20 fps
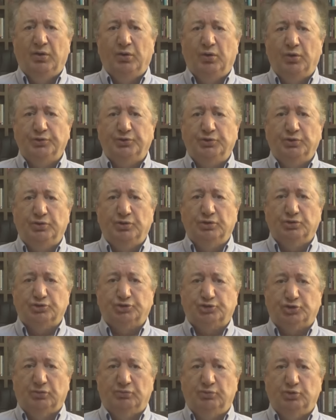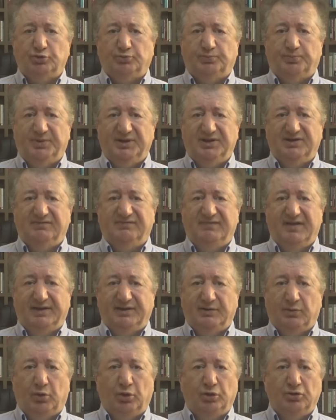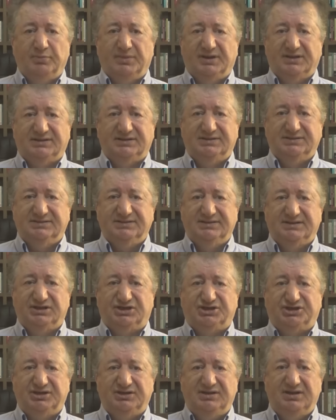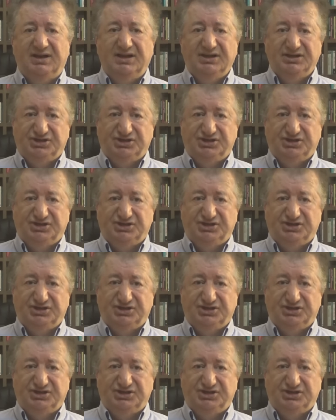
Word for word: O gün somut bir veri olmadığı için